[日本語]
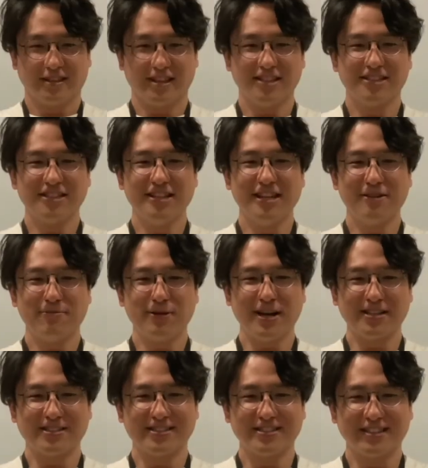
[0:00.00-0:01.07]

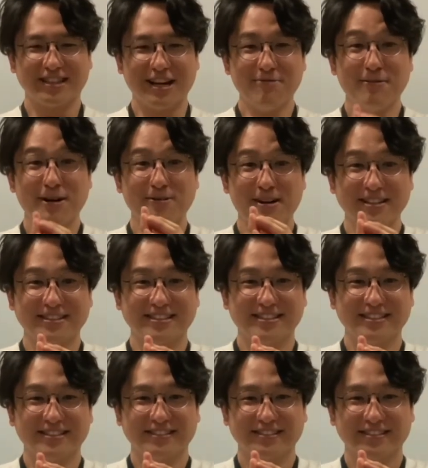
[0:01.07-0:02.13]
ディスティニープラス頑張ります